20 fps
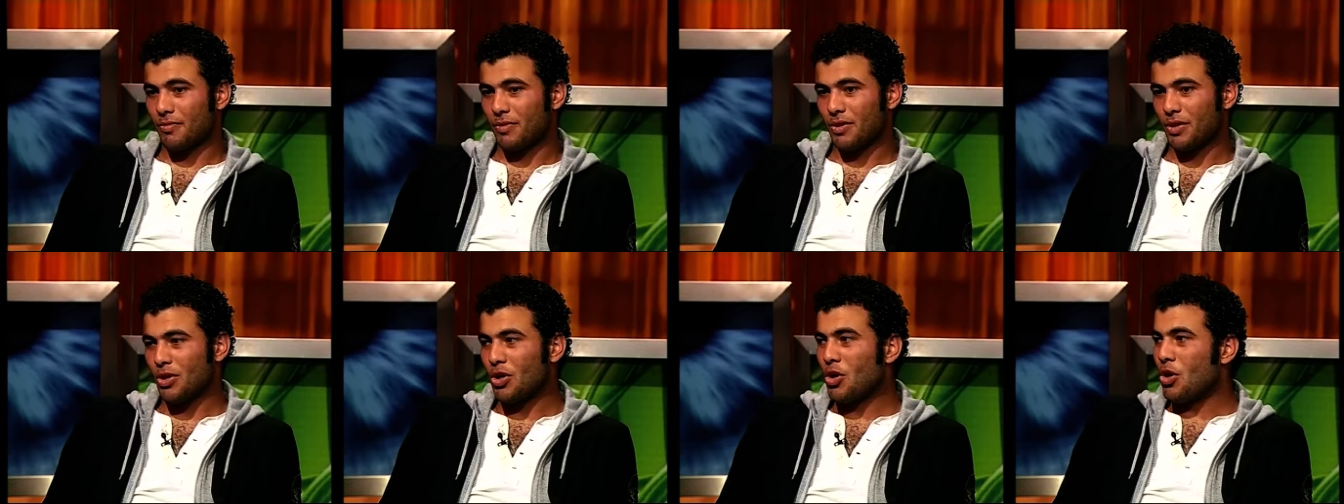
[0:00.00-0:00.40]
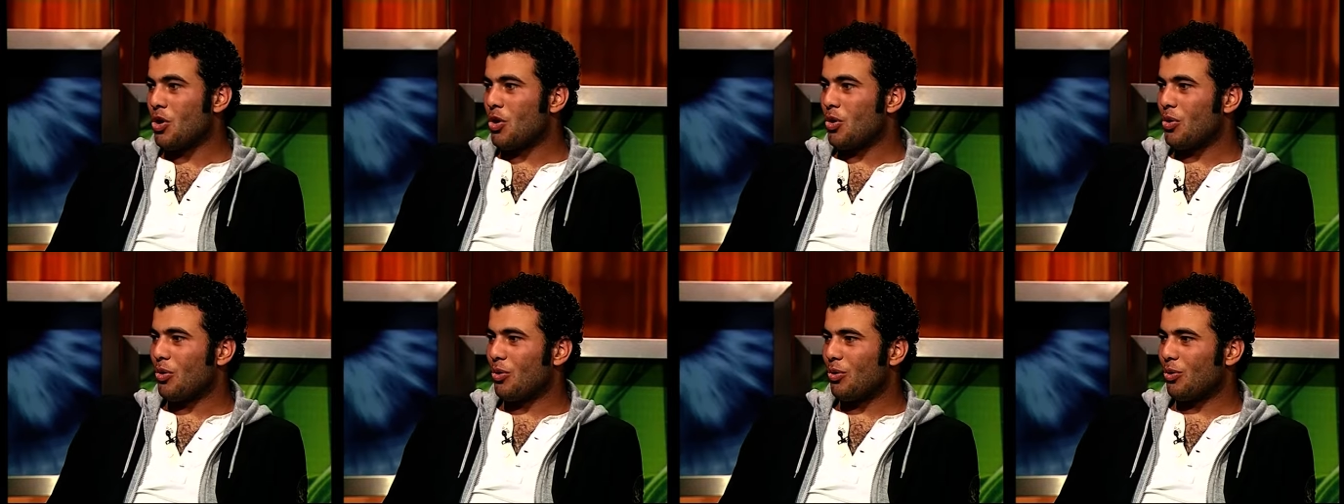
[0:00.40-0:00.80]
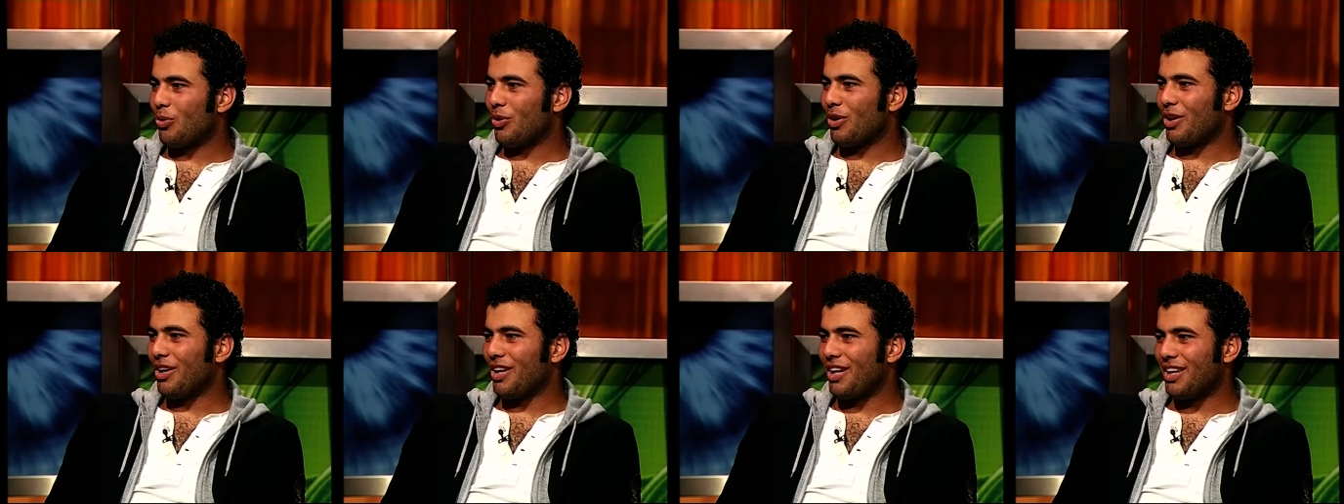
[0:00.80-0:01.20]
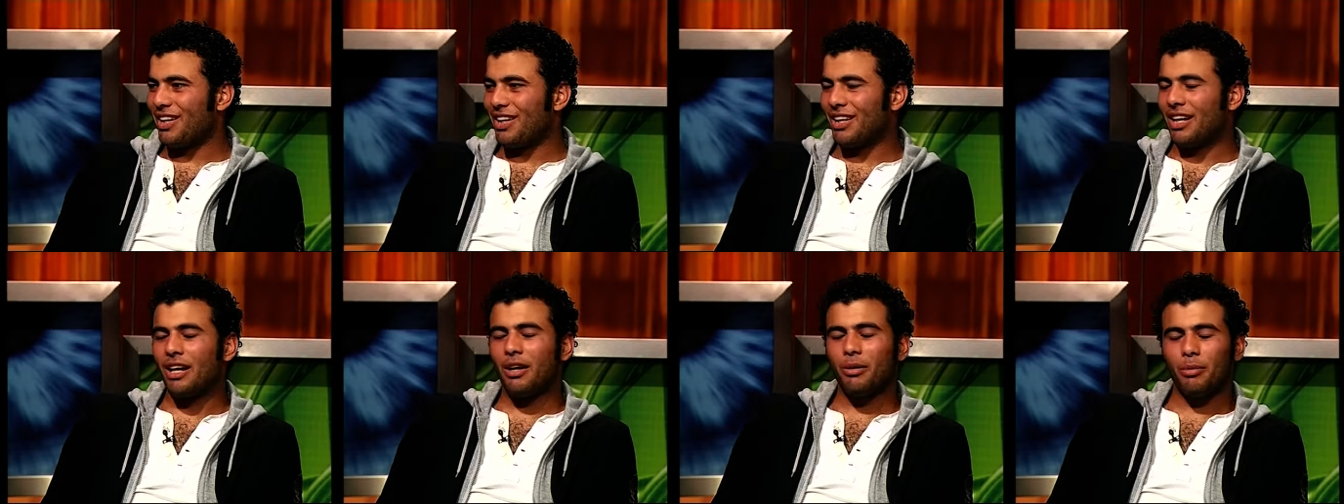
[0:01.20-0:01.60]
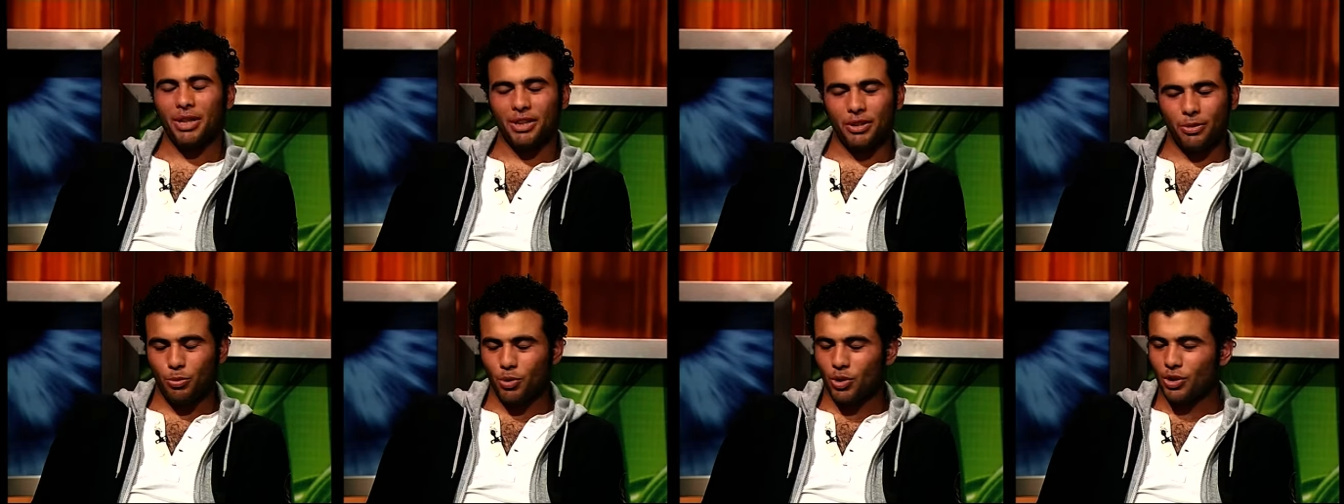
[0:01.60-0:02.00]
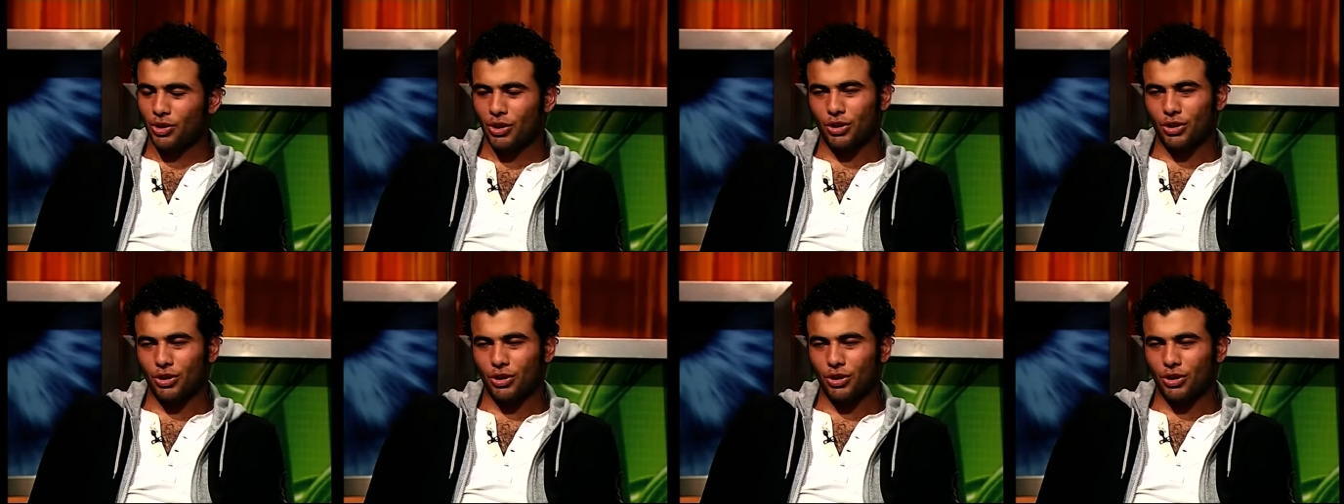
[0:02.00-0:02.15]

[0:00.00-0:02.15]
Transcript: على اصحابك والله انا بحترم وجهه